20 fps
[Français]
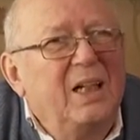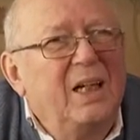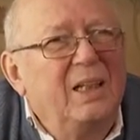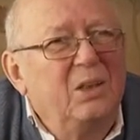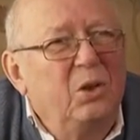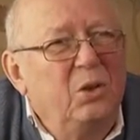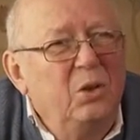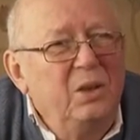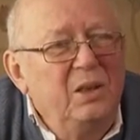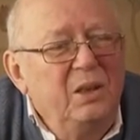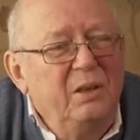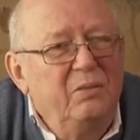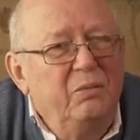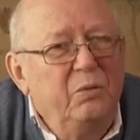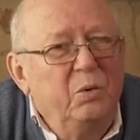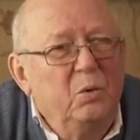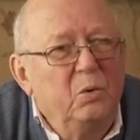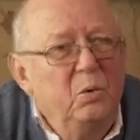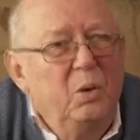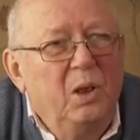quatre
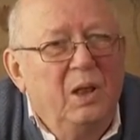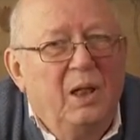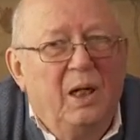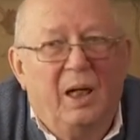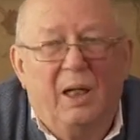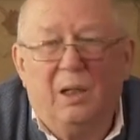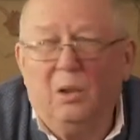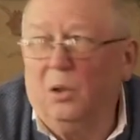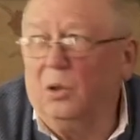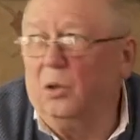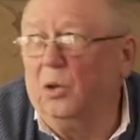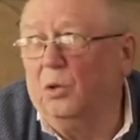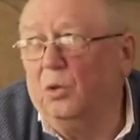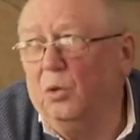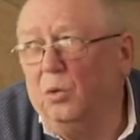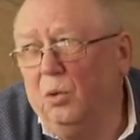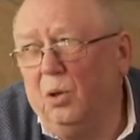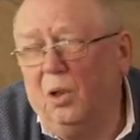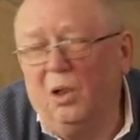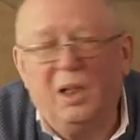niveaux, alors que
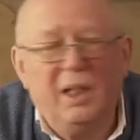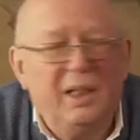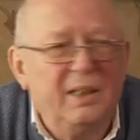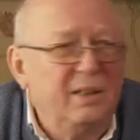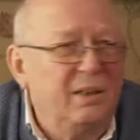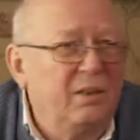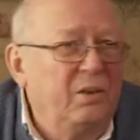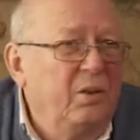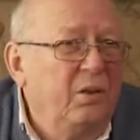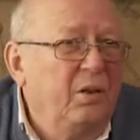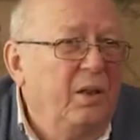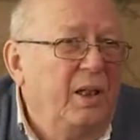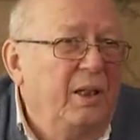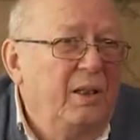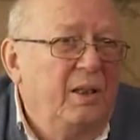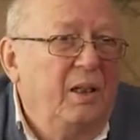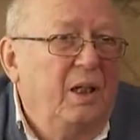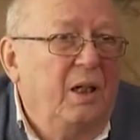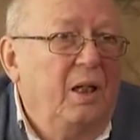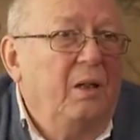tout le reste
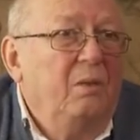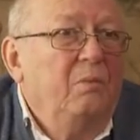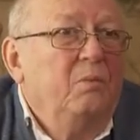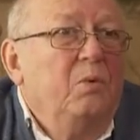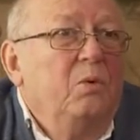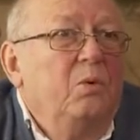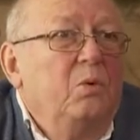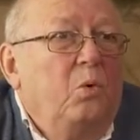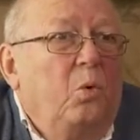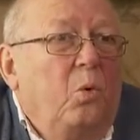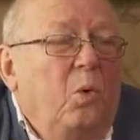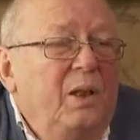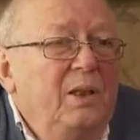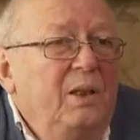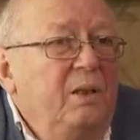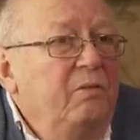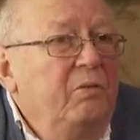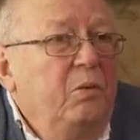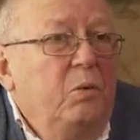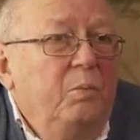est à trois
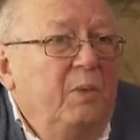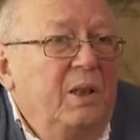niveaux